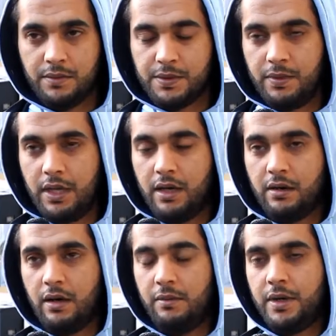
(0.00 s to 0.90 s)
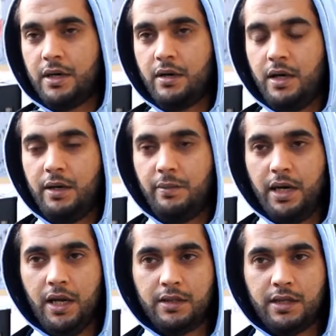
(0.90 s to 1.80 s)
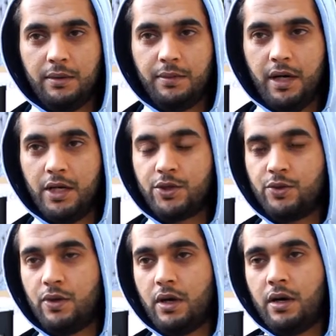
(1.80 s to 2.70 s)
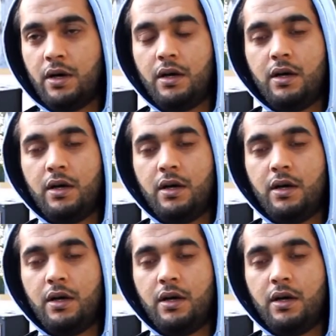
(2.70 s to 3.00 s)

بسم الله الرحمن الرحيم على اعتاب عاشوراء